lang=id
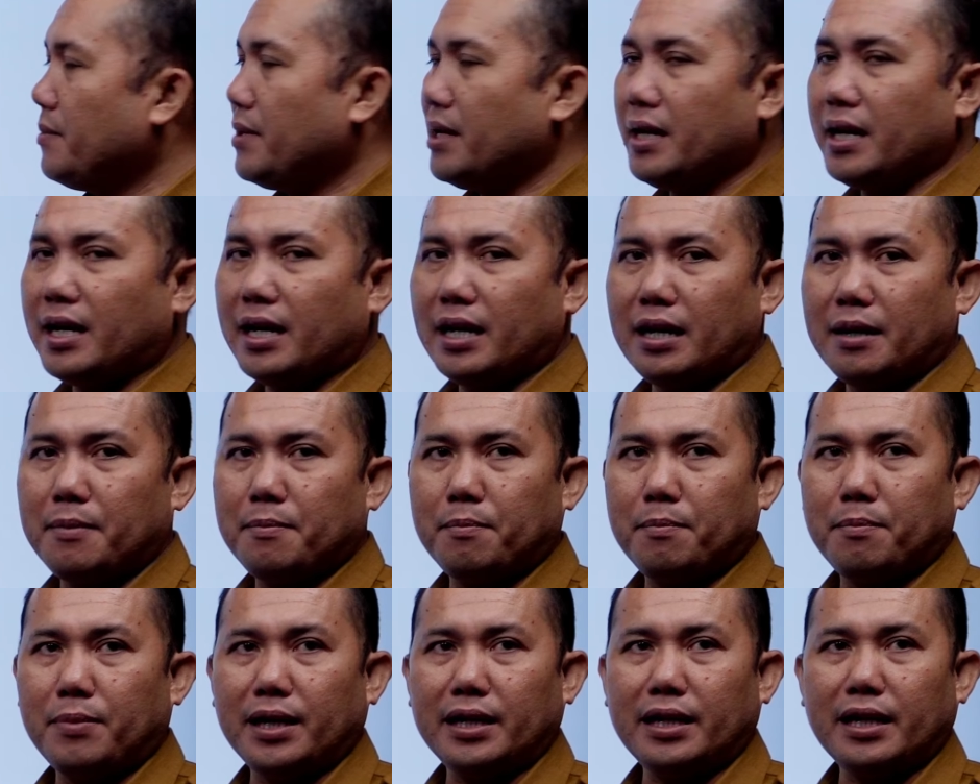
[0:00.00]
dan
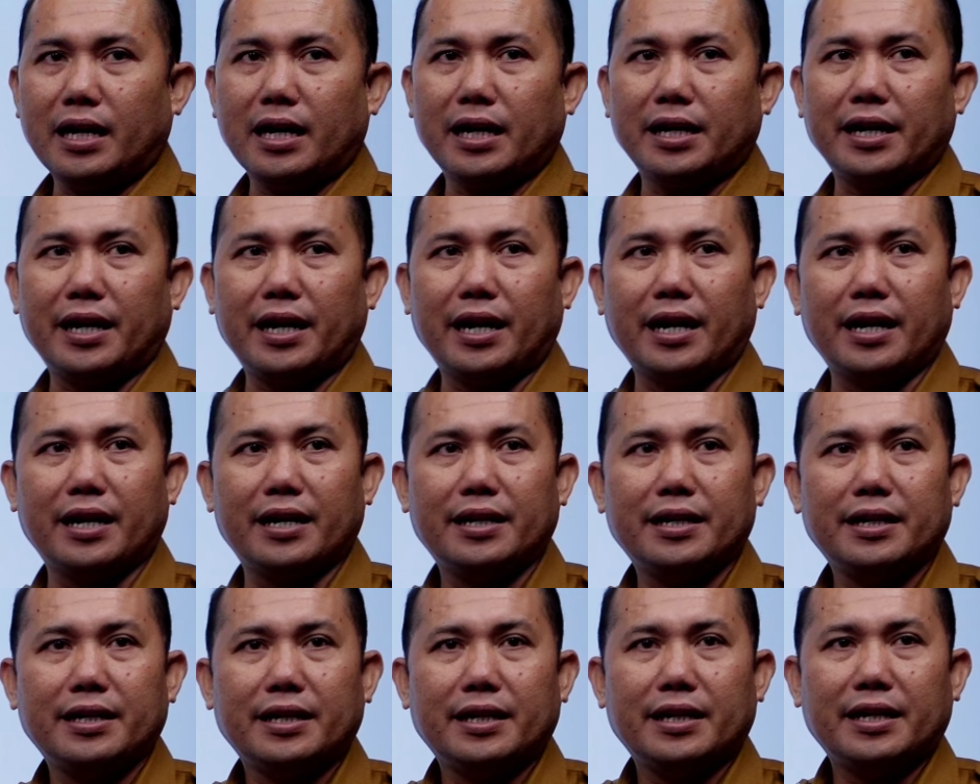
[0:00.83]
4 adalah.
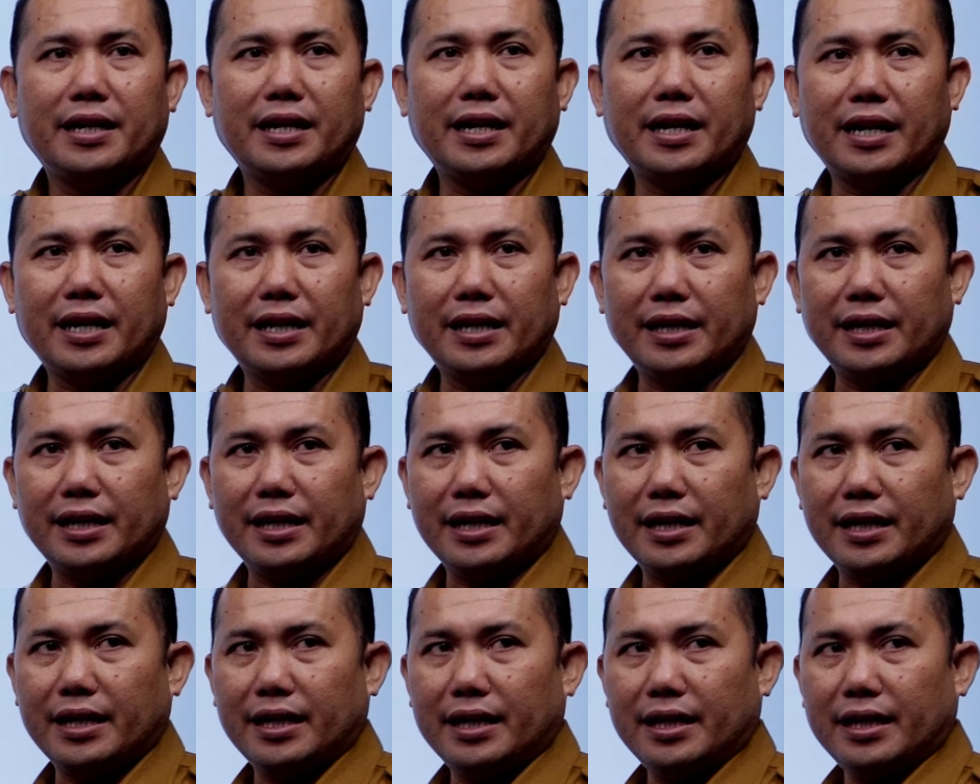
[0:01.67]
Nah,
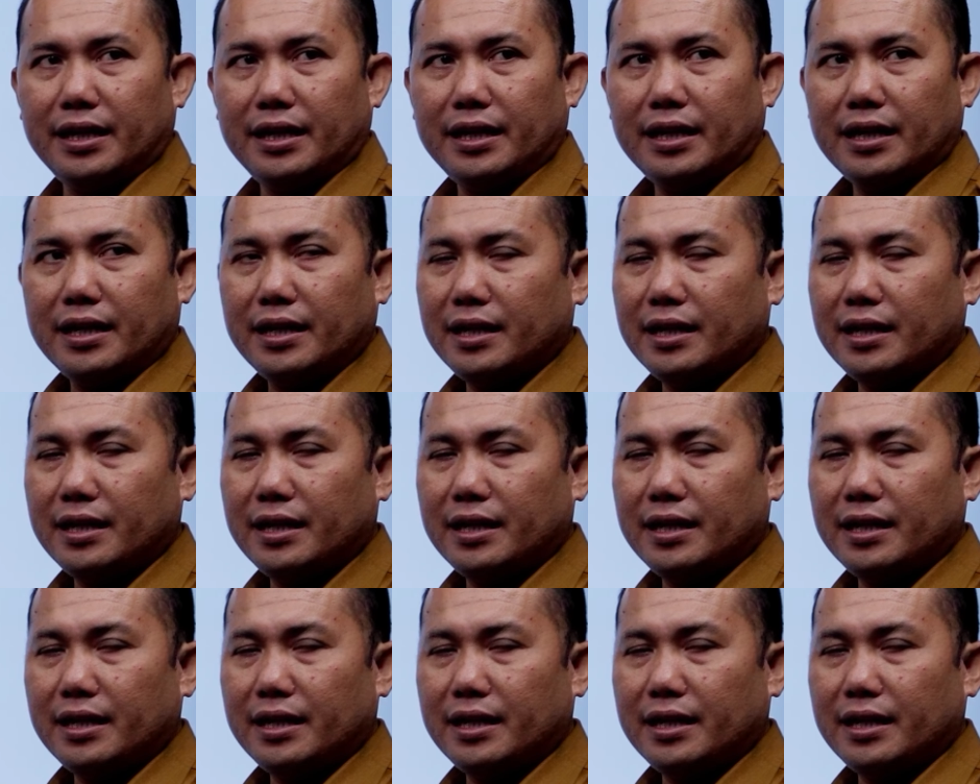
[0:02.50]
ini